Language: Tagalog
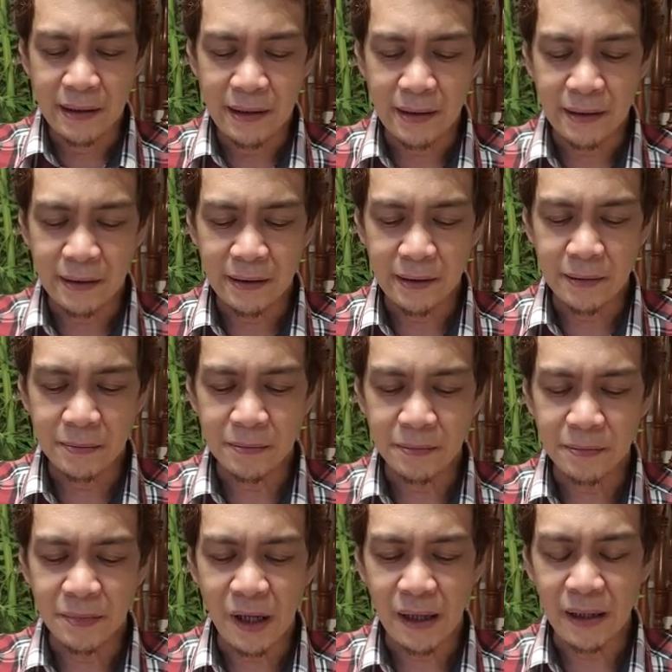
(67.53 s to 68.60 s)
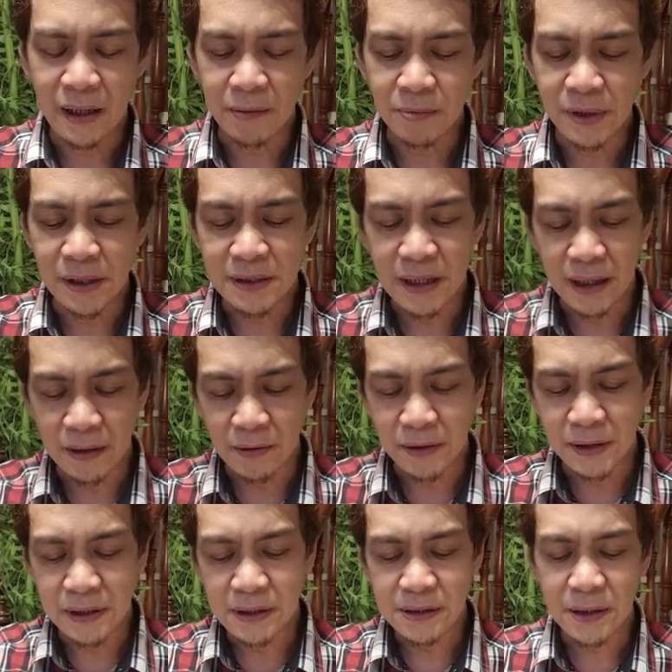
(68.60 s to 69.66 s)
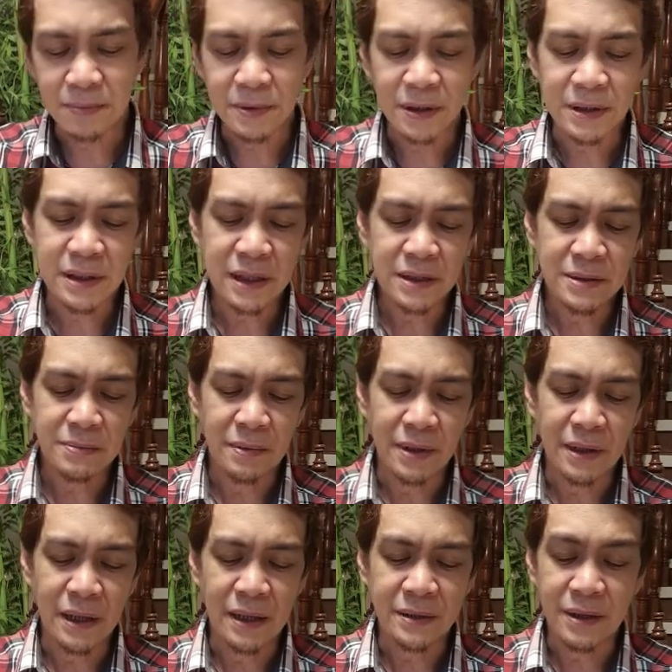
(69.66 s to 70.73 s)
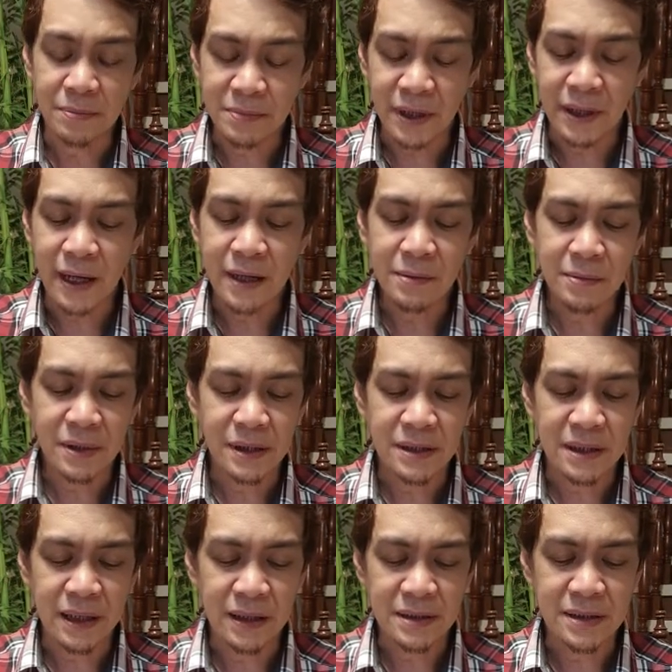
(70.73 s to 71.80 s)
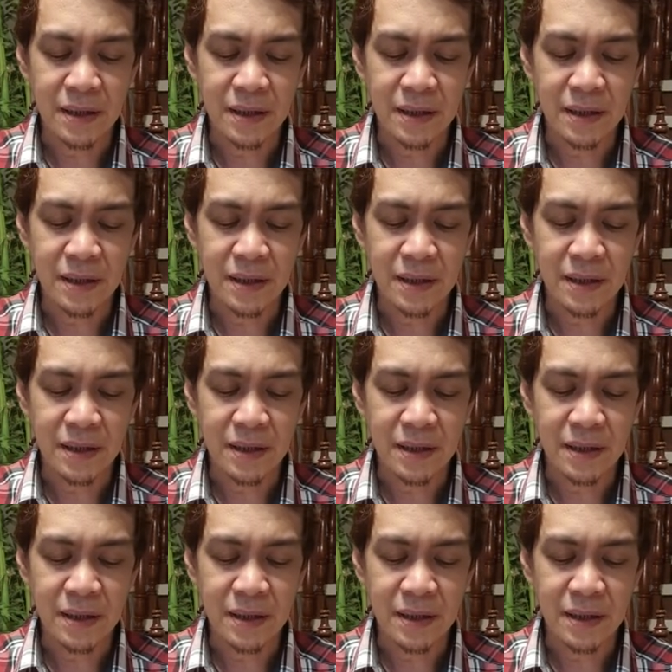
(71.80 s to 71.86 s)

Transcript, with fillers: Um, nakalagay po yung 2 Corinthians chapter 6, where, uh, chapter 9, verse 6.